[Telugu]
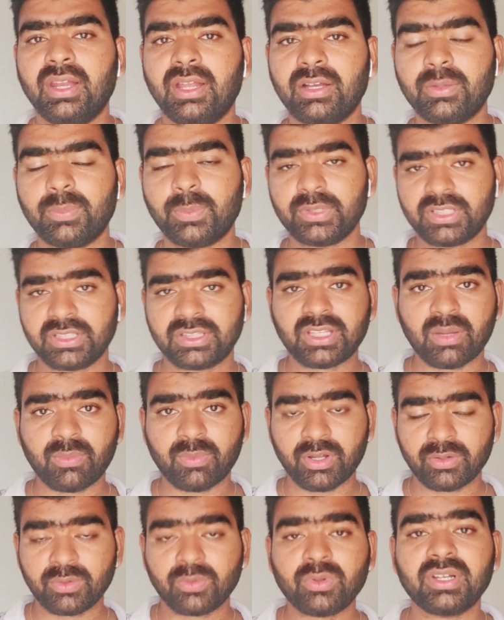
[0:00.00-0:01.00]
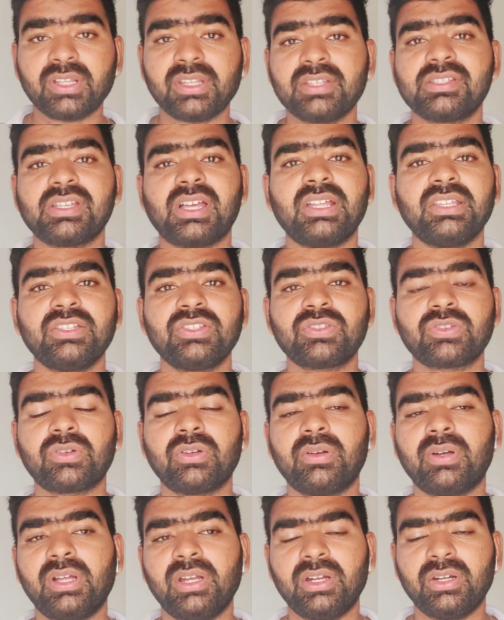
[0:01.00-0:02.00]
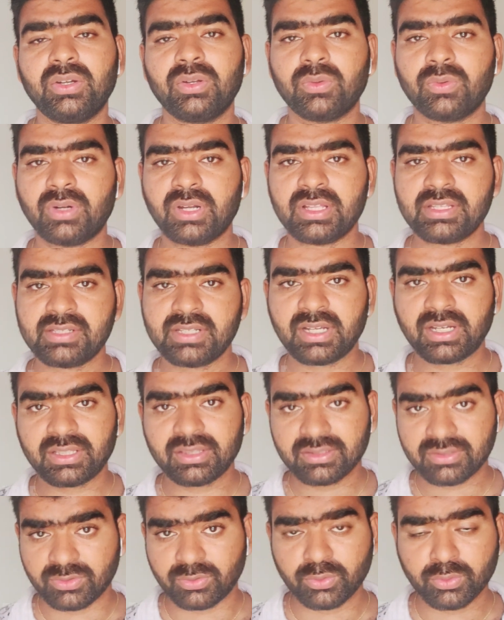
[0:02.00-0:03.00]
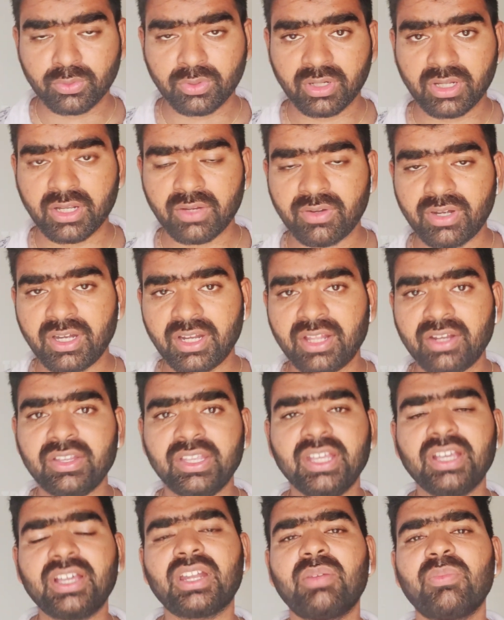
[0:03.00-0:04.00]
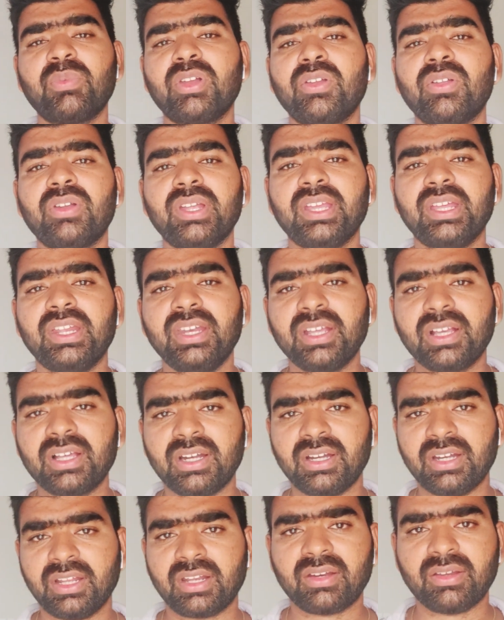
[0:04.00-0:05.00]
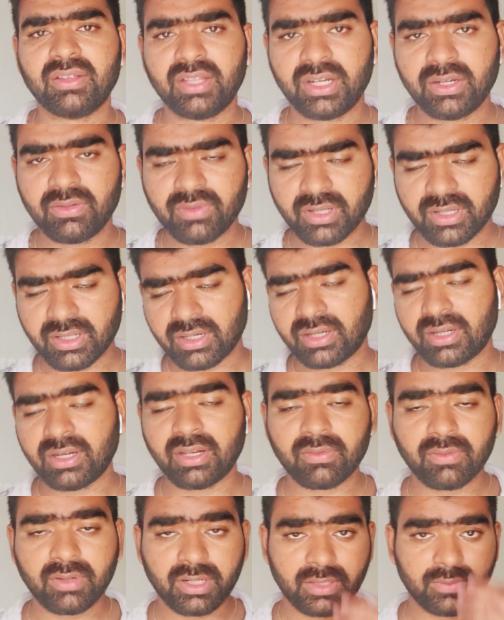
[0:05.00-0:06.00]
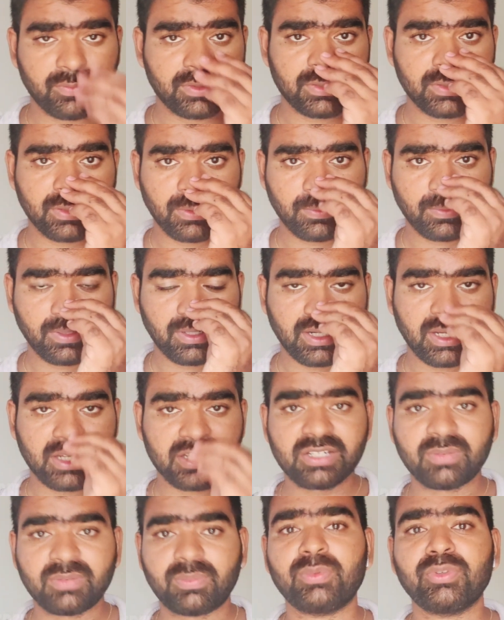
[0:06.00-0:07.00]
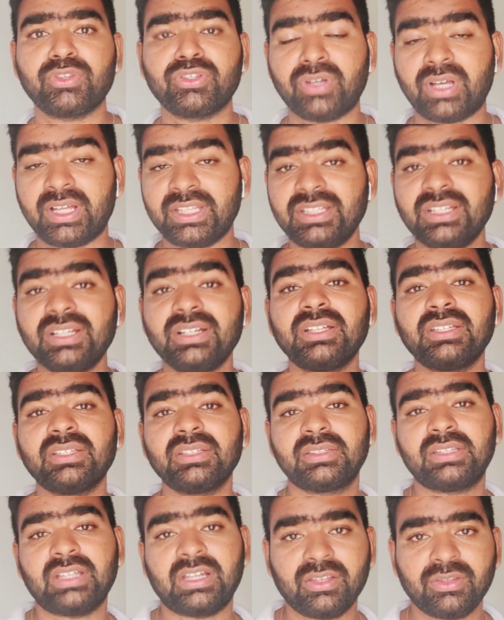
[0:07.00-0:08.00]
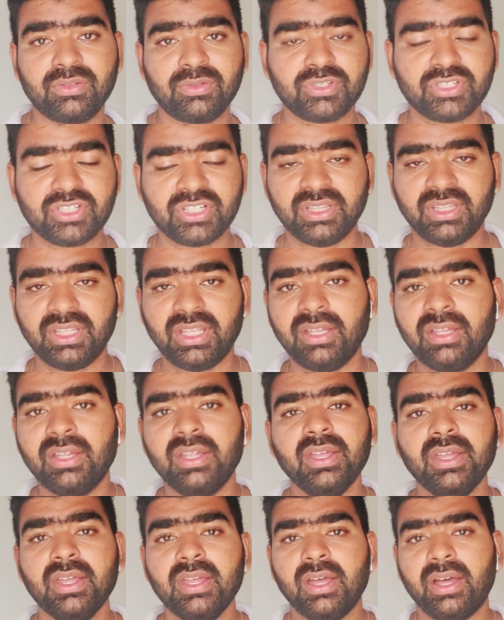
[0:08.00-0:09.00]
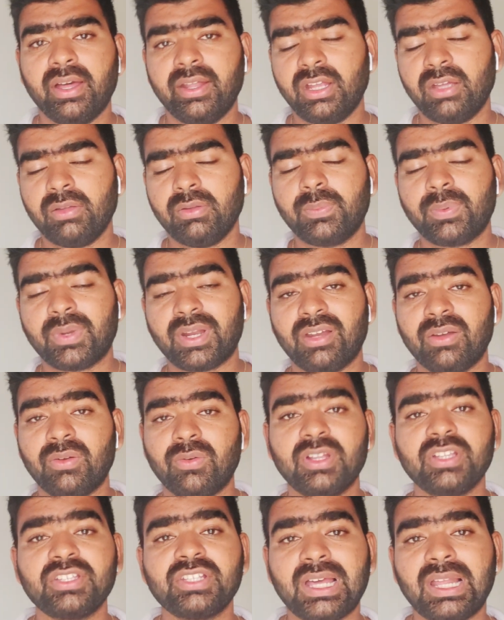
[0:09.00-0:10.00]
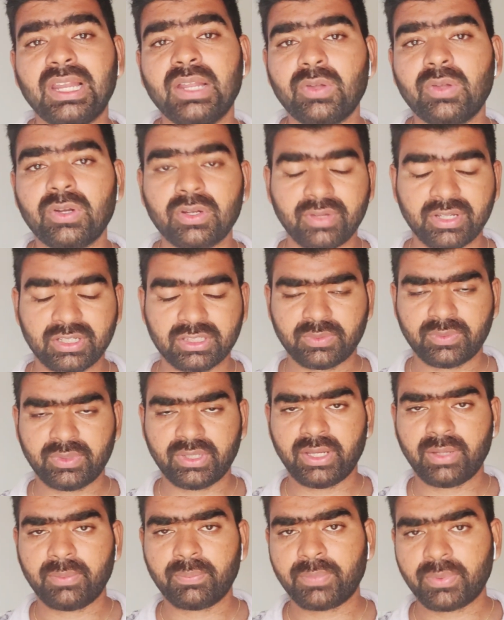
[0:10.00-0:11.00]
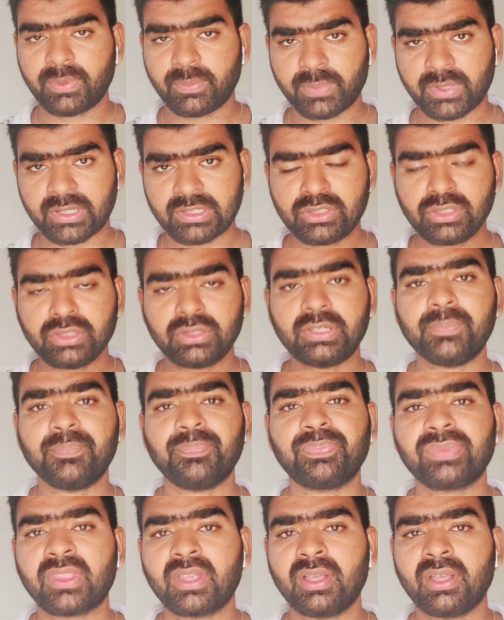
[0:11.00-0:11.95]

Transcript: లేకపోతే తాము అనుకున్నది సాధించుకోవాలంటూ కూడా జగన్ దూకుడుగా వెళ్ళారు ఈ క్రమంలోనే ఎన్నికల ఎన్నికల నిర్వహణ విషయంలో కూడా రాష్ట్ర ప్రభుత్వం అతిగా తలదూర్చింది అనే అభిప్రాయాలు కూడా చాలా వరకు వ్యక్తమయ్యాయి ప్రస్తుతం